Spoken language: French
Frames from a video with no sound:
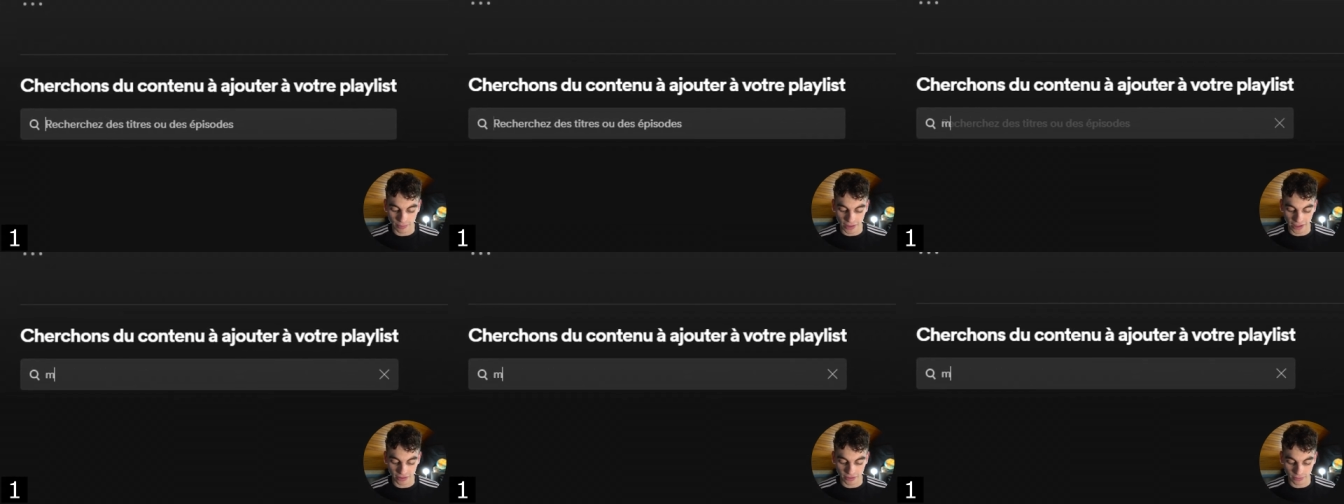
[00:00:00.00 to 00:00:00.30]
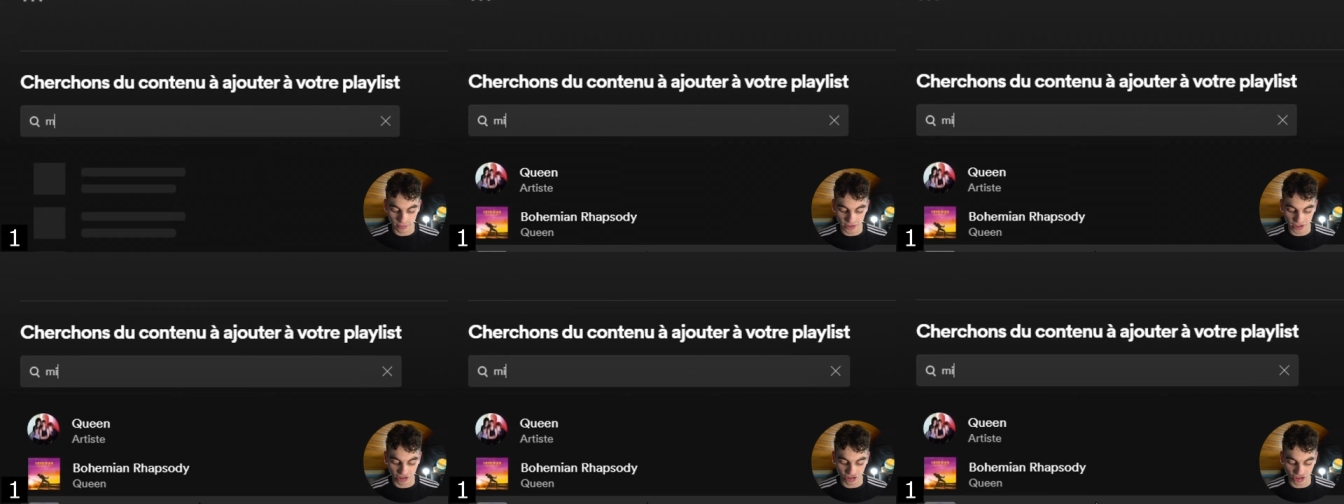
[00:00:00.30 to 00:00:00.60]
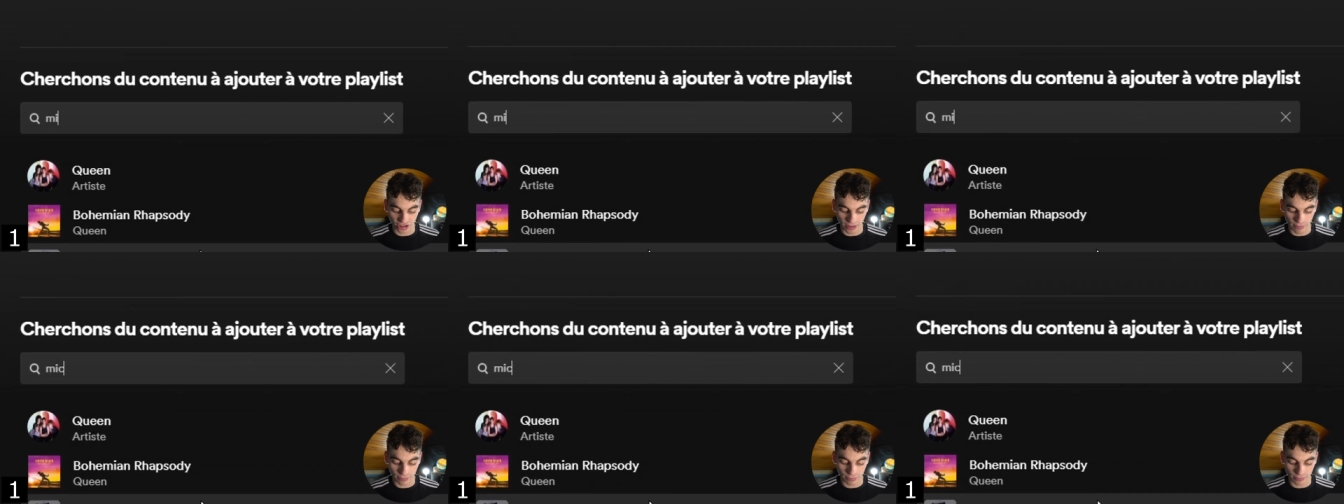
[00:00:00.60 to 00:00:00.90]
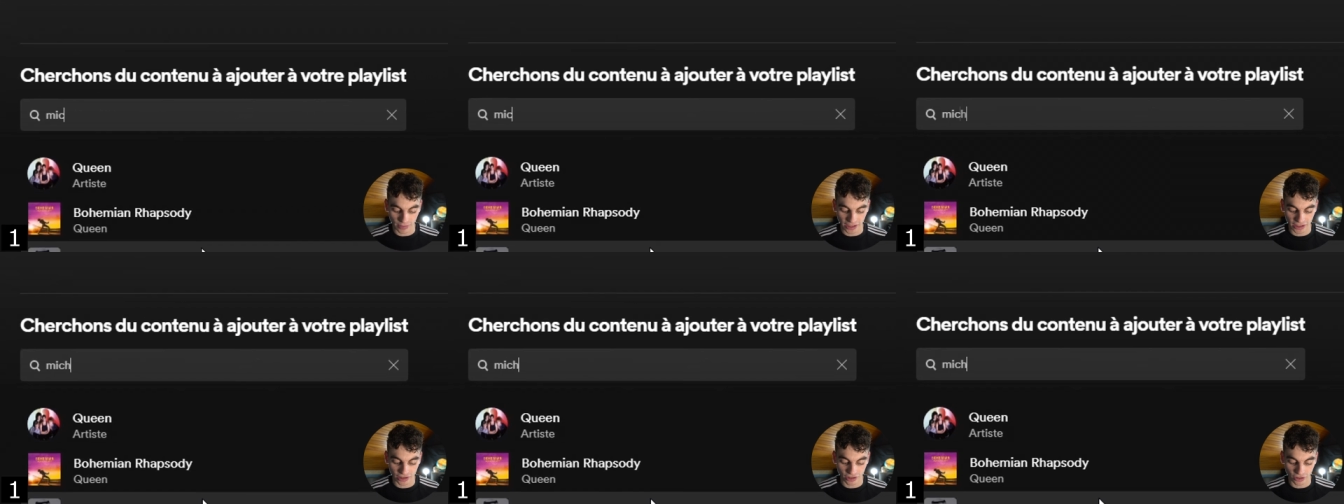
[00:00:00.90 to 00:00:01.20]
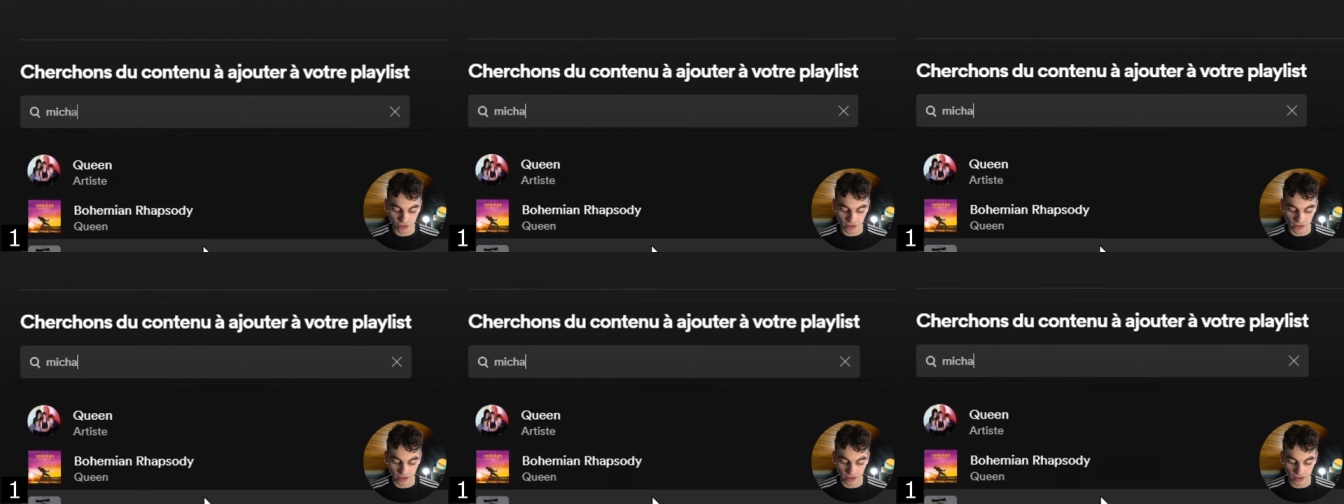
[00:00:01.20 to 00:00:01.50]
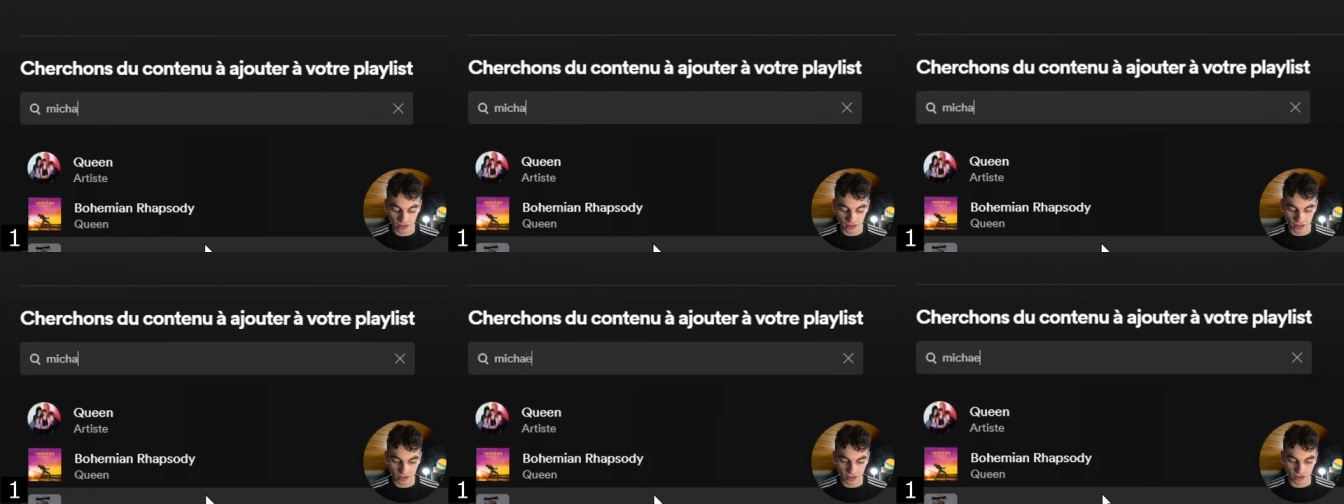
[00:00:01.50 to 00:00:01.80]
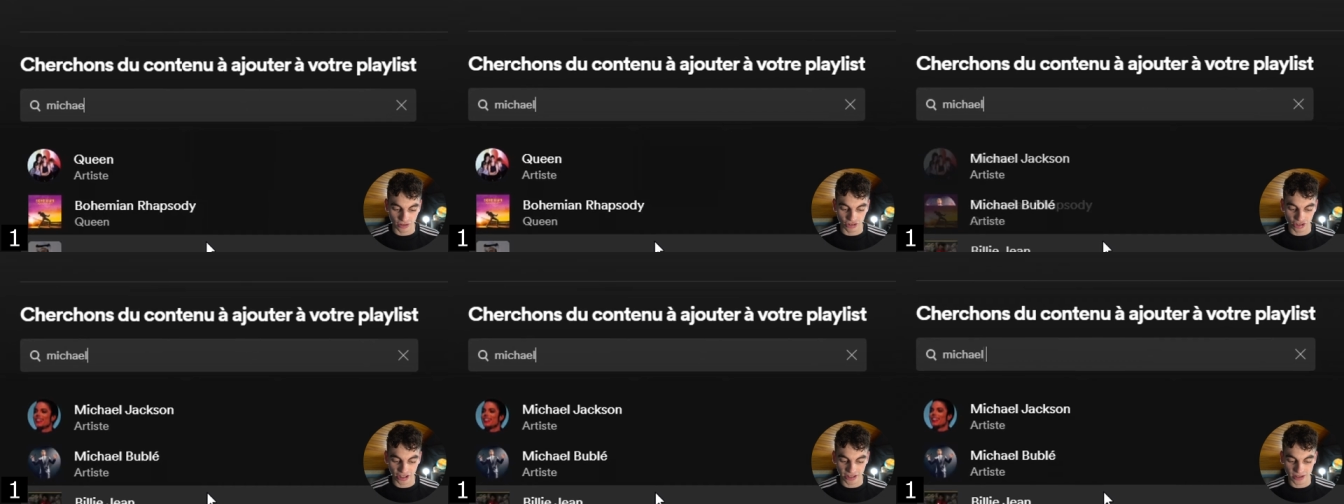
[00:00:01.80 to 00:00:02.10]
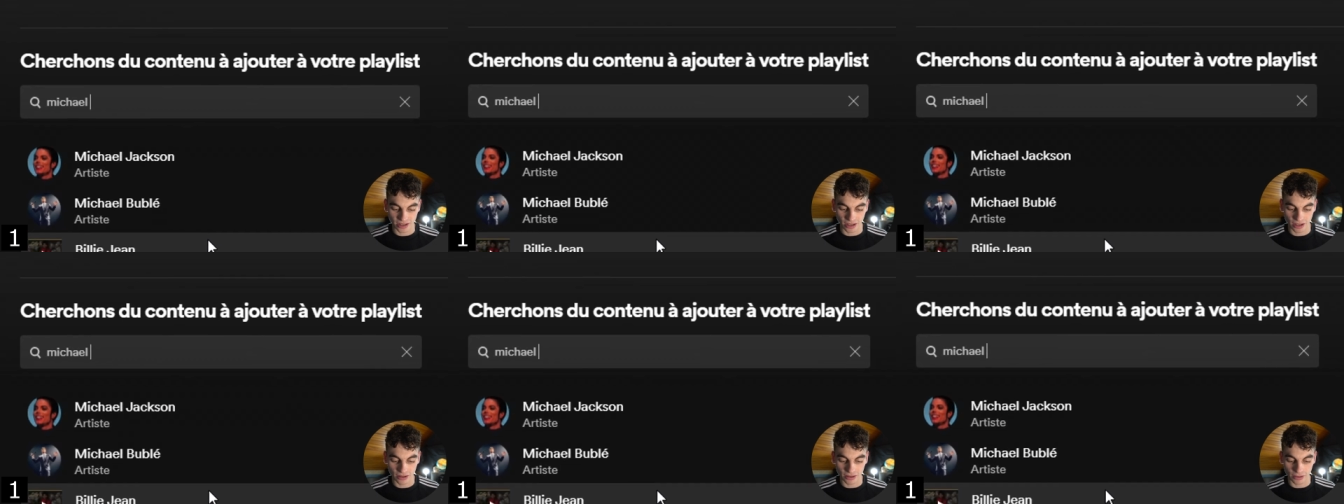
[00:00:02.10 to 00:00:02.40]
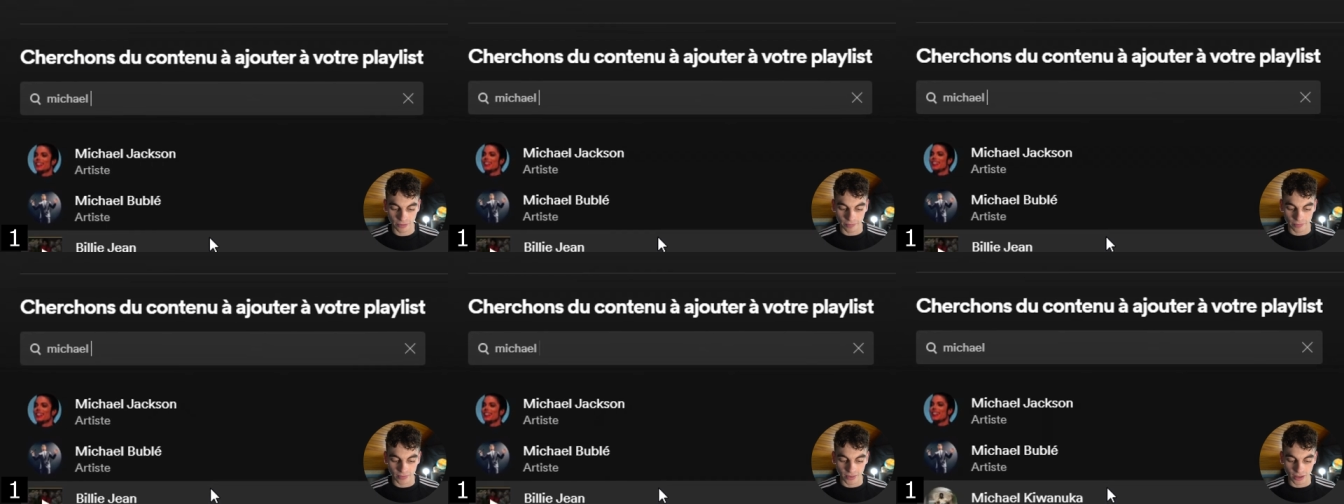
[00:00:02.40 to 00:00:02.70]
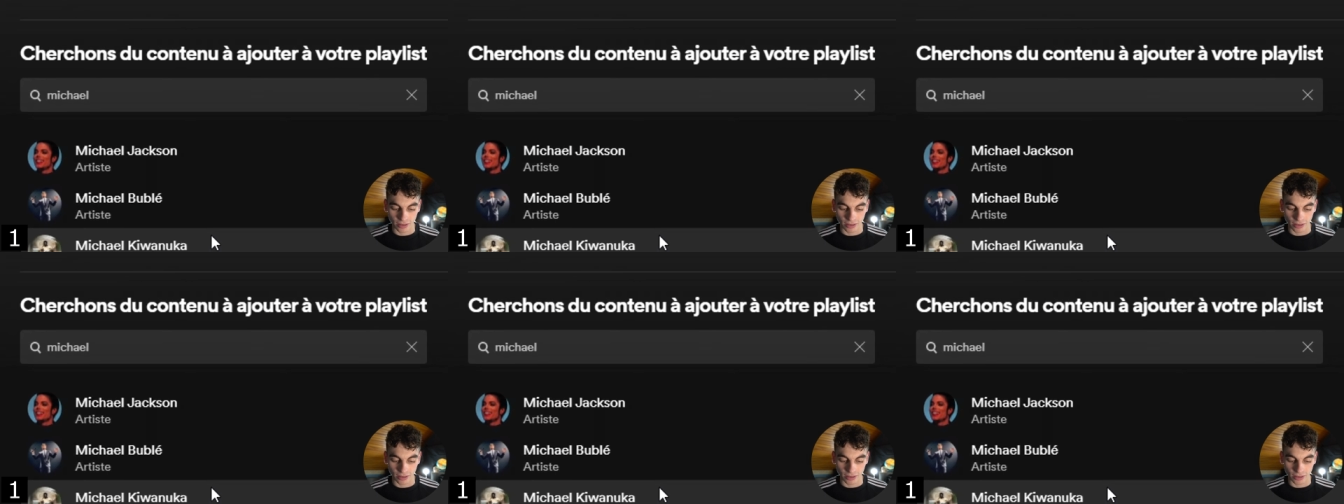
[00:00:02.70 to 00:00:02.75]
Par exemple, si je tape Michael Jackson. Bah